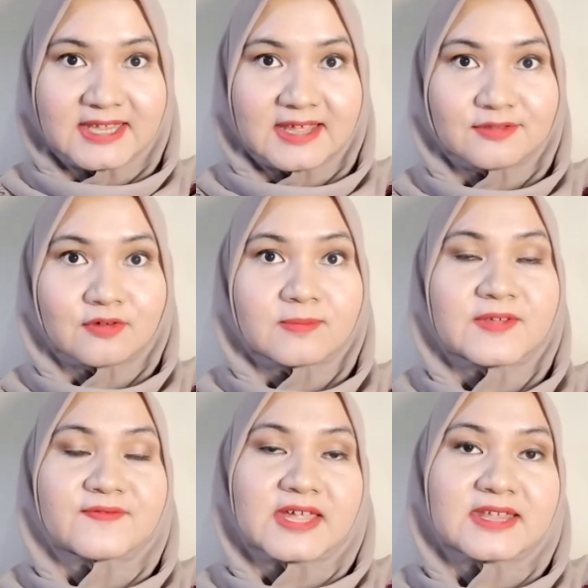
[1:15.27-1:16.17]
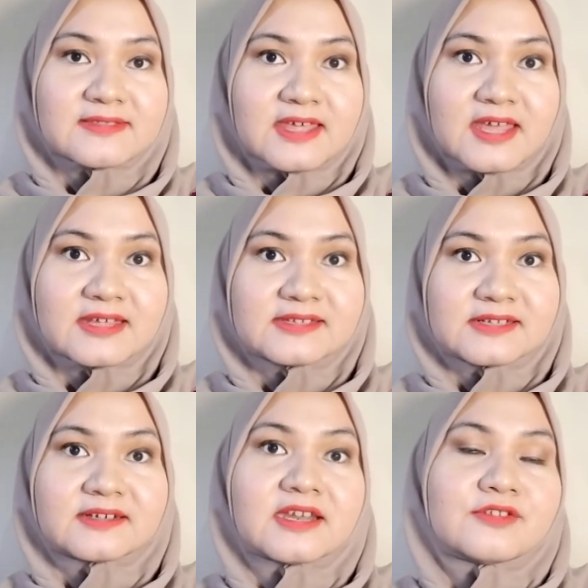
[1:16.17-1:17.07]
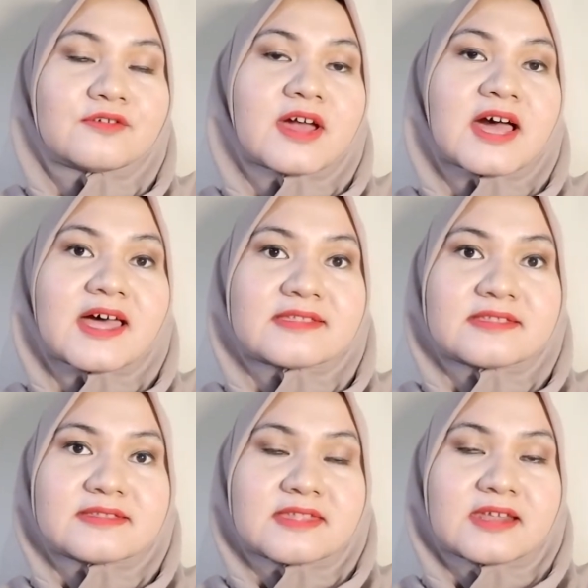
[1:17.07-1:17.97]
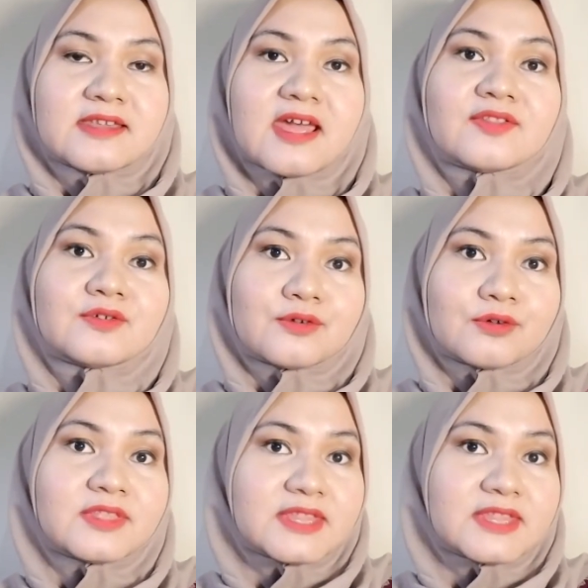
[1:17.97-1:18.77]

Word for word: ya, suami Vanessa Angel dan juga asistennya turut